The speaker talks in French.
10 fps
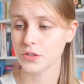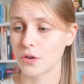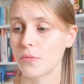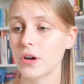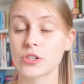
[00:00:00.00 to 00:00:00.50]

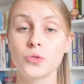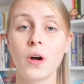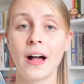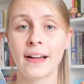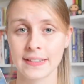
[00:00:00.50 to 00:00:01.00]
Seulement un
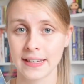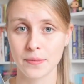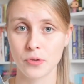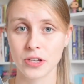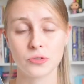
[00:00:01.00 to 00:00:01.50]
jour, un des
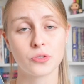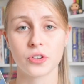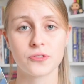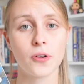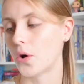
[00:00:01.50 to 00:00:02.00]
grimoires se
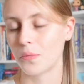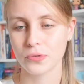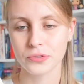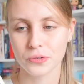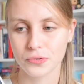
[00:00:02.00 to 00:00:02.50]
transforme en
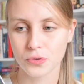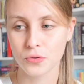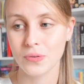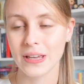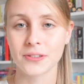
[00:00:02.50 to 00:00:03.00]
monstre de
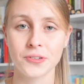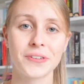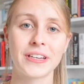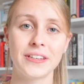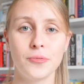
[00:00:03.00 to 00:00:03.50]
cuir,
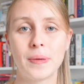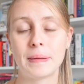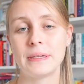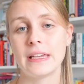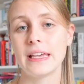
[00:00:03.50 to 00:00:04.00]
d'encre et de
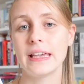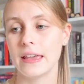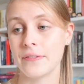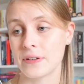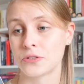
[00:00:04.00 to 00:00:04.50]
papier
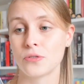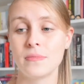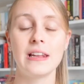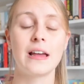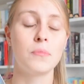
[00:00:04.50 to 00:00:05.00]
et va
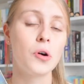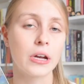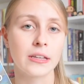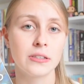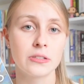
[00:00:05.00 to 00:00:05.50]
semer la mort et
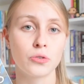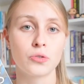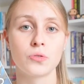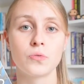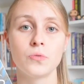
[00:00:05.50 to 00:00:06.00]
la
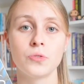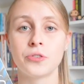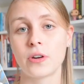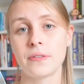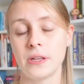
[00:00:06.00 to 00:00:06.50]
destruction
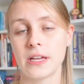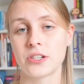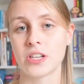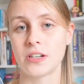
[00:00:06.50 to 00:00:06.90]
dans les villages